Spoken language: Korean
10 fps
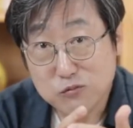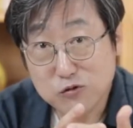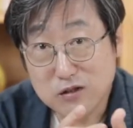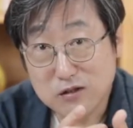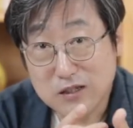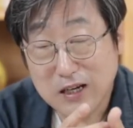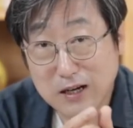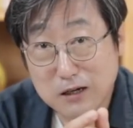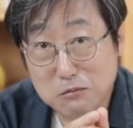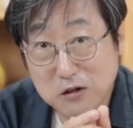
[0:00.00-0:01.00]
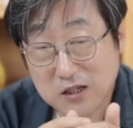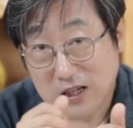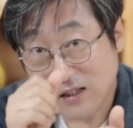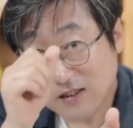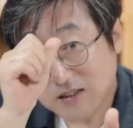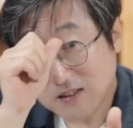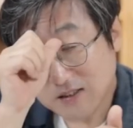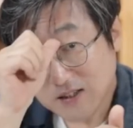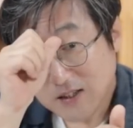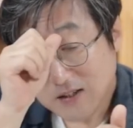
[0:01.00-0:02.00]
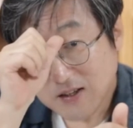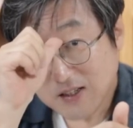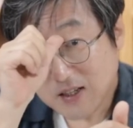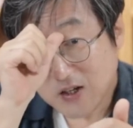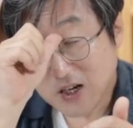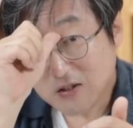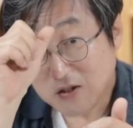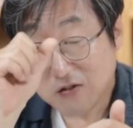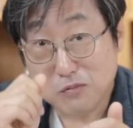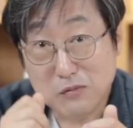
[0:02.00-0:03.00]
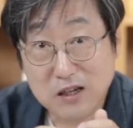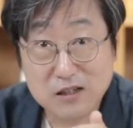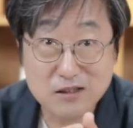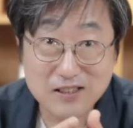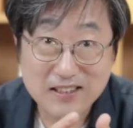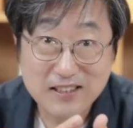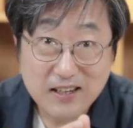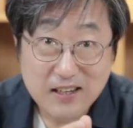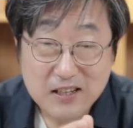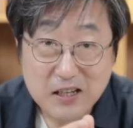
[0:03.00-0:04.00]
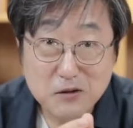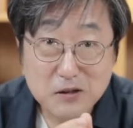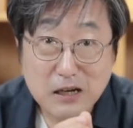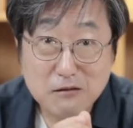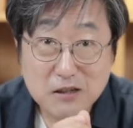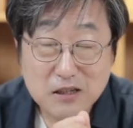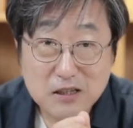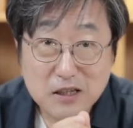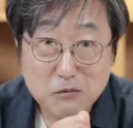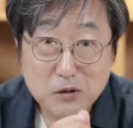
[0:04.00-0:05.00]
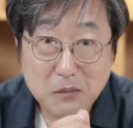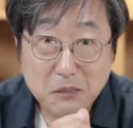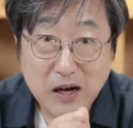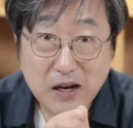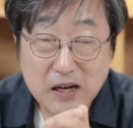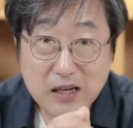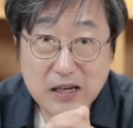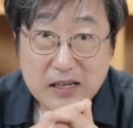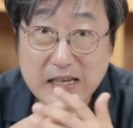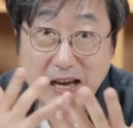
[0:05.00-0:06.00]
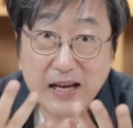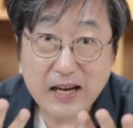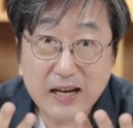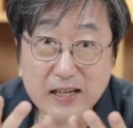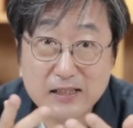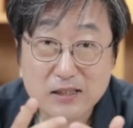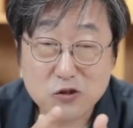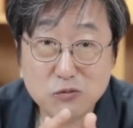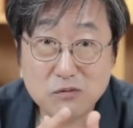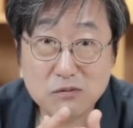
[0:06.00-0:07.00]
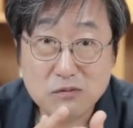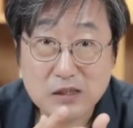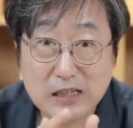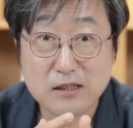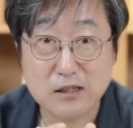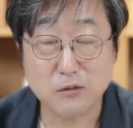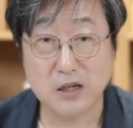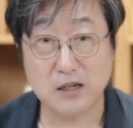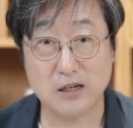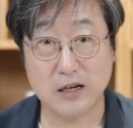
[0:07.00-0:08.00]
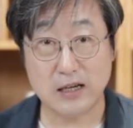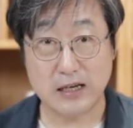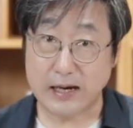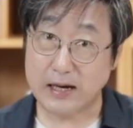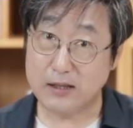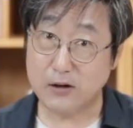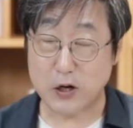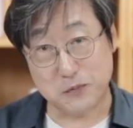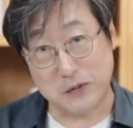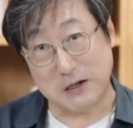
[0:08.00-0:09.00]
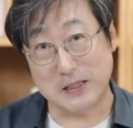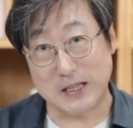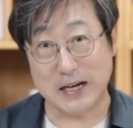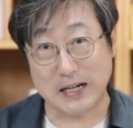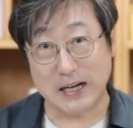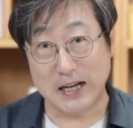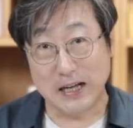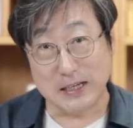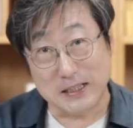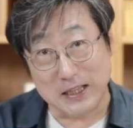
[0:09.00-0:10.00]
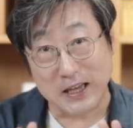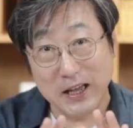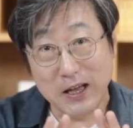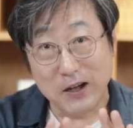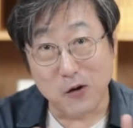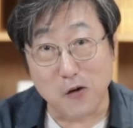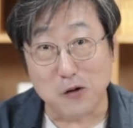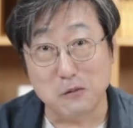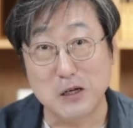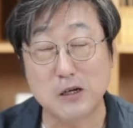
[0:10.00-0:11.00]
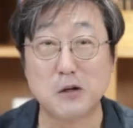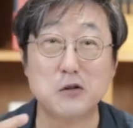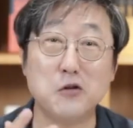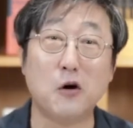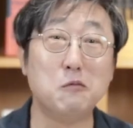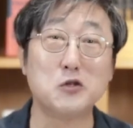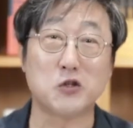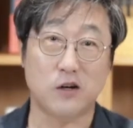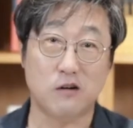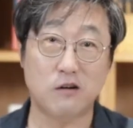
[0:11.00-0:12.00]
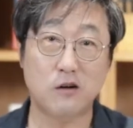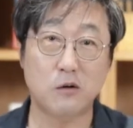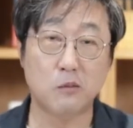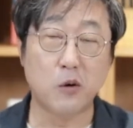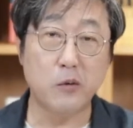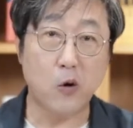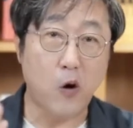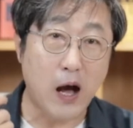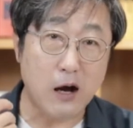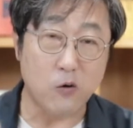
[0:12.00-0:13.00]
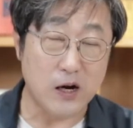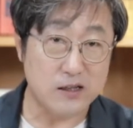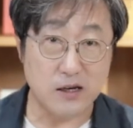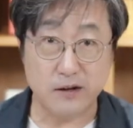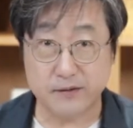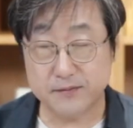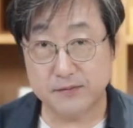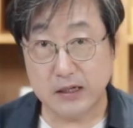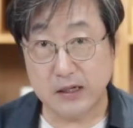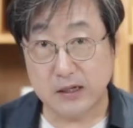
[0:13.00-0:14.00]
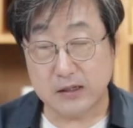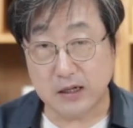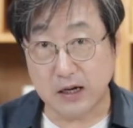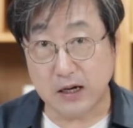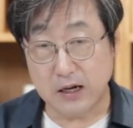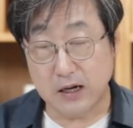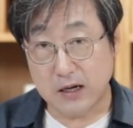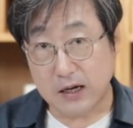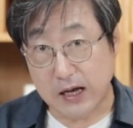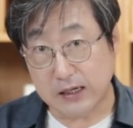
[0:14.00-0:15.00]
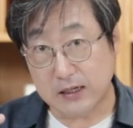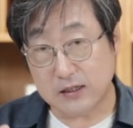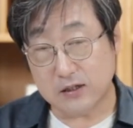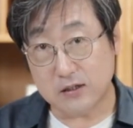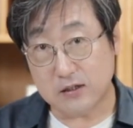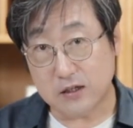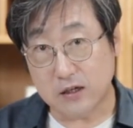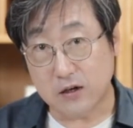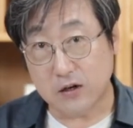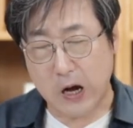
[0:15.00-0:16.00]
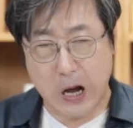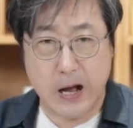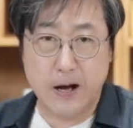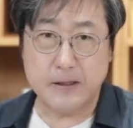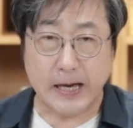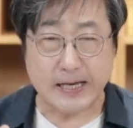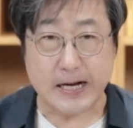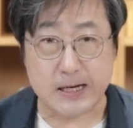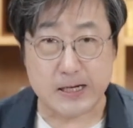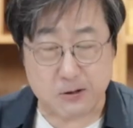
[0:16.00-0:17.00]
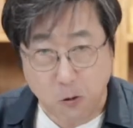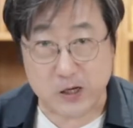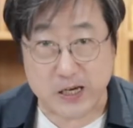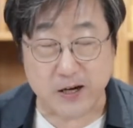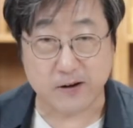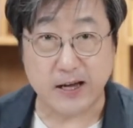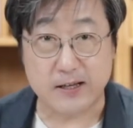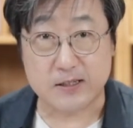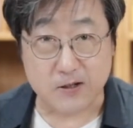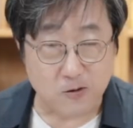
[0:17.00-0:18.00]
문장, 기타 등등 굉장히 철학적이고 심리학적인 내용을 담고 있기 때문에 파악하기가 약간 좀 짜증스럽다 그럴까? 약간 어렵다고나 할까? 근데 꼼꼼히 읽으면 너무 쉬워요. 몸에 확 와닿아요. 자, 강의를 들었어요. 아, 내가 이 강의를 꼭 기억해야지.